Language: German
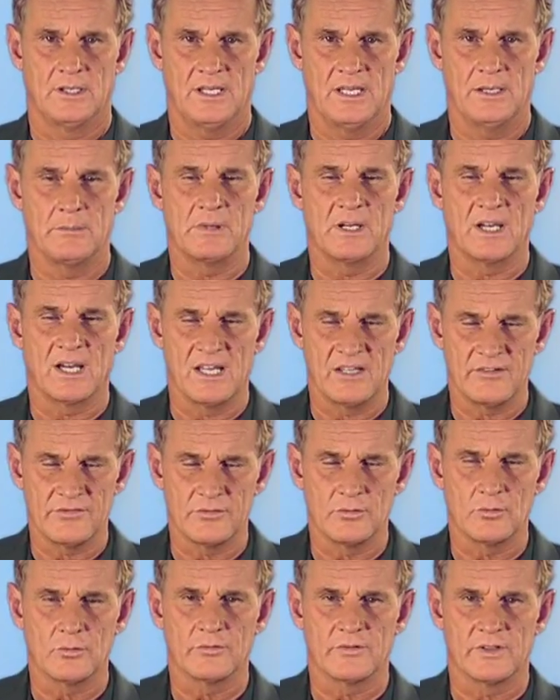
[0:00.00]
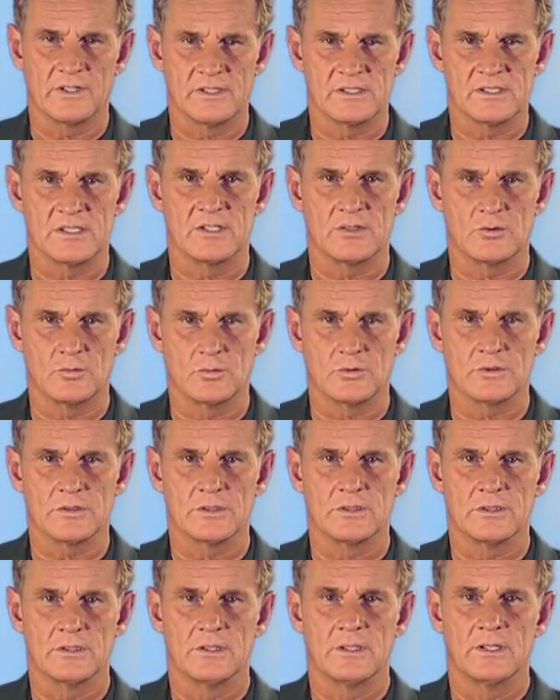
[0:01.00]
im Greifenhofer Institut
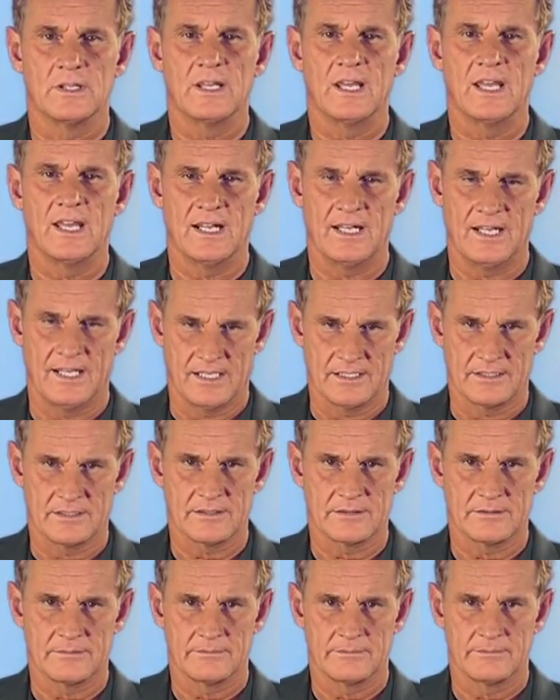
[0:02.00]
erlernt.